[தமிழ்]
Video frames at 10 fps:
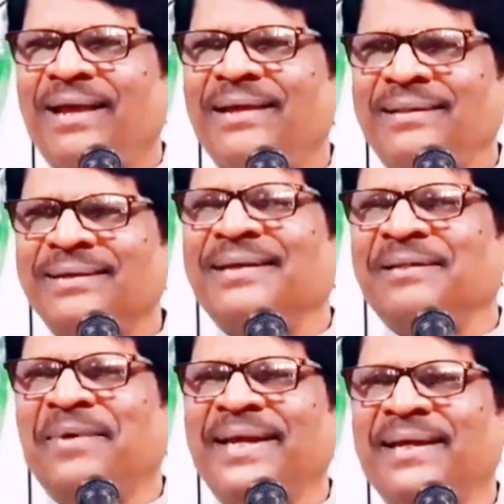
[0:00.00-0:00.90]
எதுக்கு
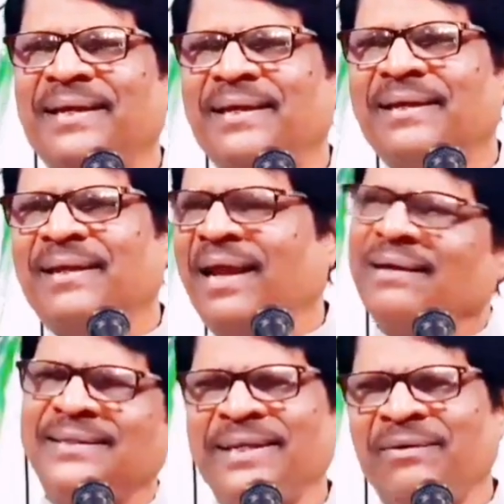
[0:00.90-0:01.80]
இது மாதிரி
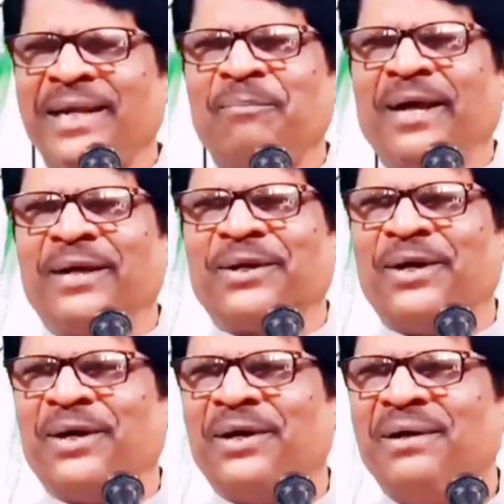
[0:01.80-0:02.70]
நாங்கள் டிவிலே
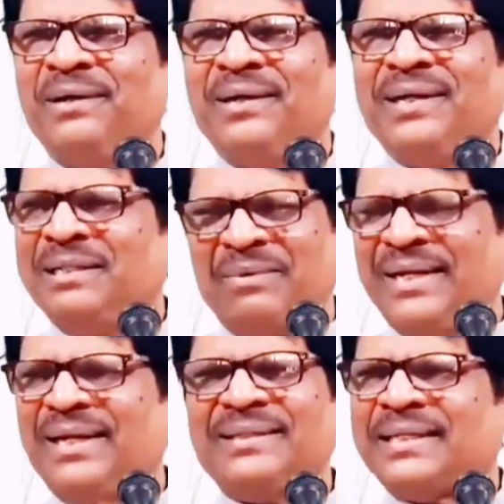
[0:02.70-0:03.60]
பார்க்குறோம் இந்த
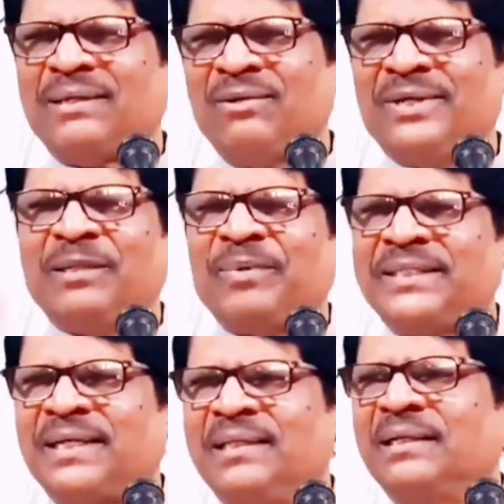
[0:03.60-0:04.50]
மாதிரிலாம் தெருவில் வந்து
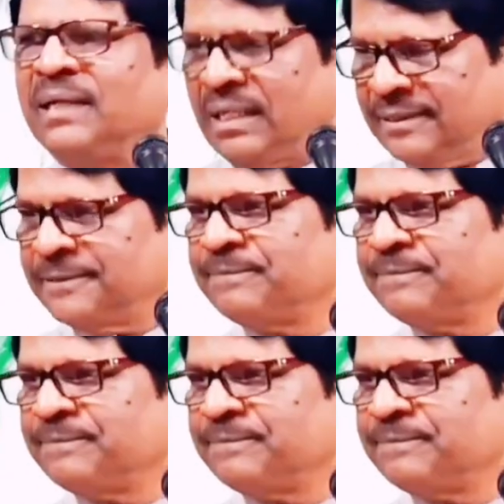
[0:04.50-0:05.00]
பேசாதீங்கன்னாரு